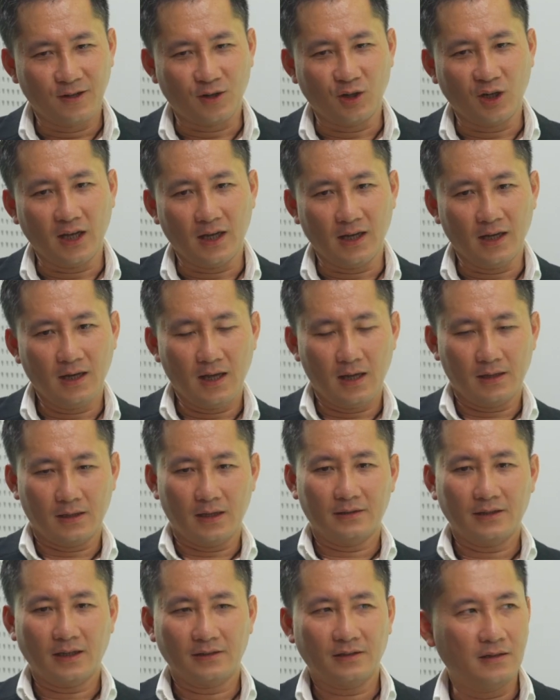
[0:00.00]
Có lẽ là
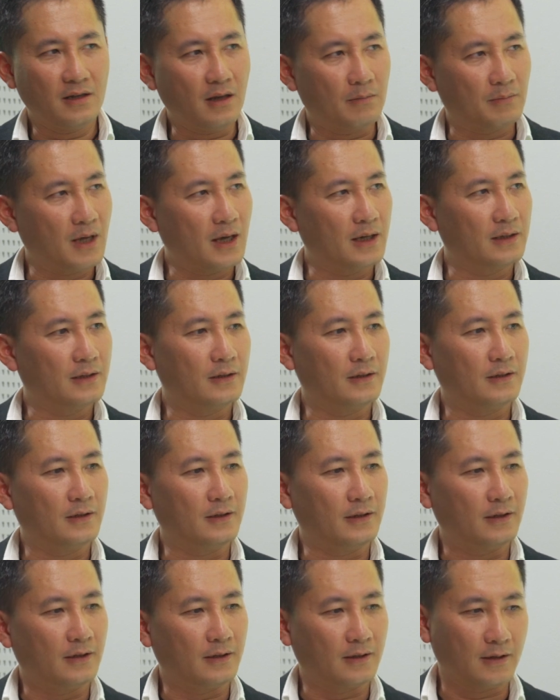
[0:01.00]
đến tại thời điểm này
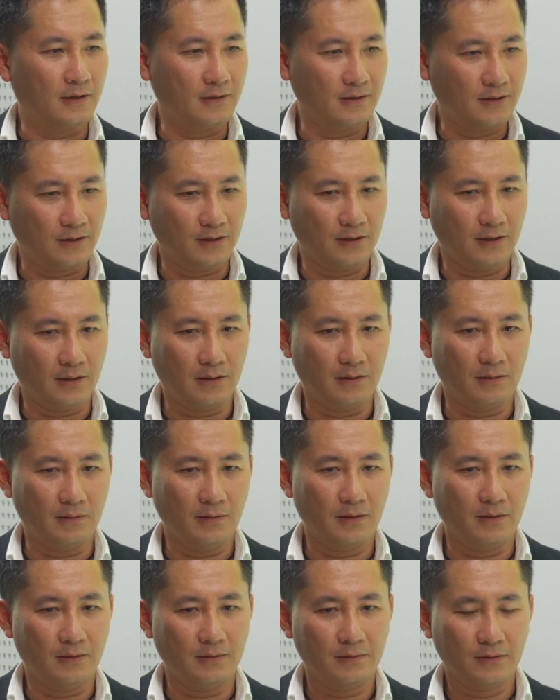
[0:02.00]
thì
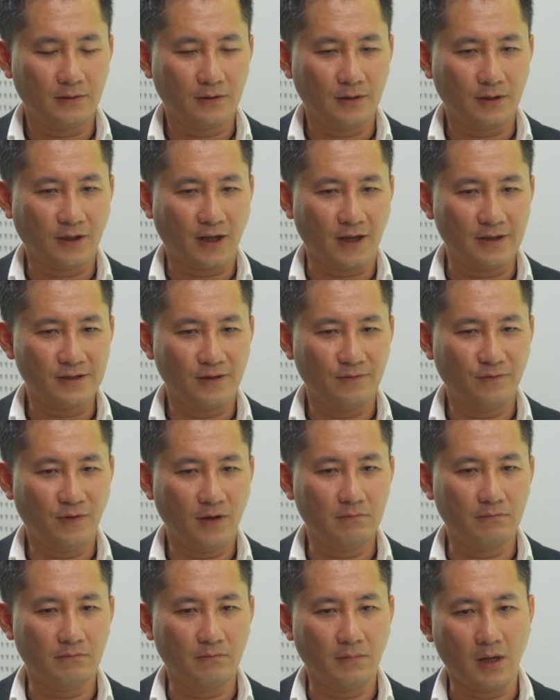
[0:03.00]
uh, cái sản
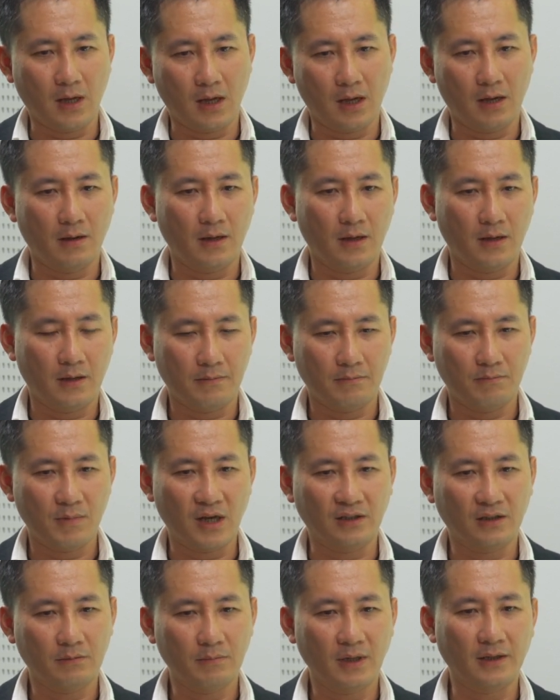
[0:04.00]
phẩm mà
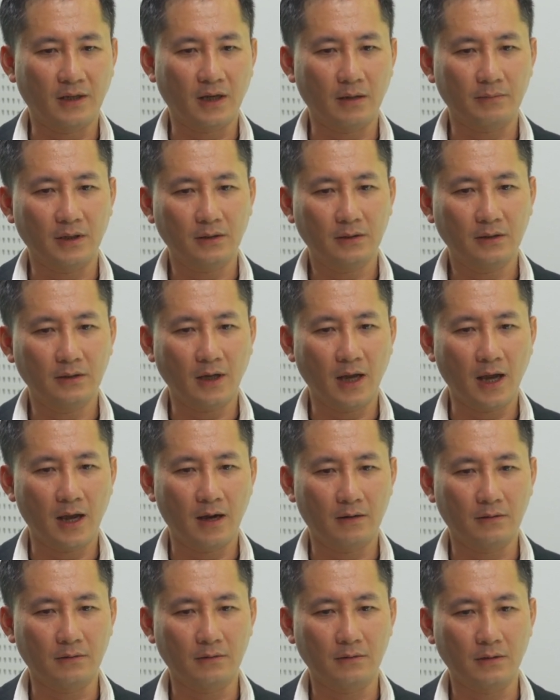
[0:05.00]
bản thân mình cảm thấy tự
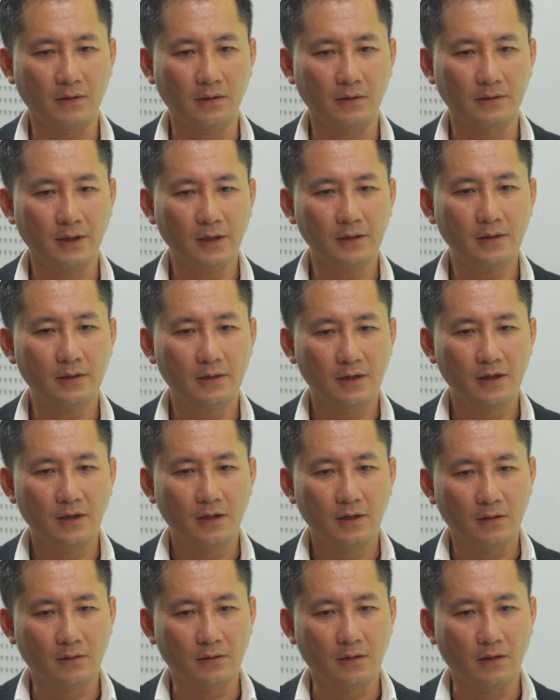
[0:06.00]
hào nhất
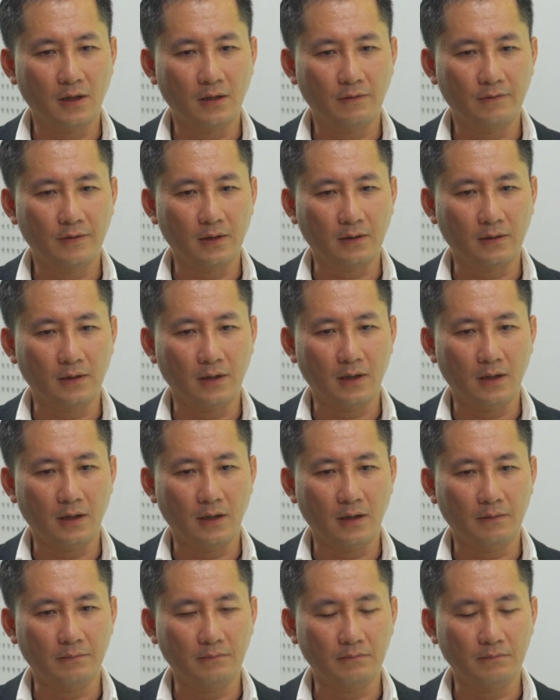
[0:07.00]
đó là việc à,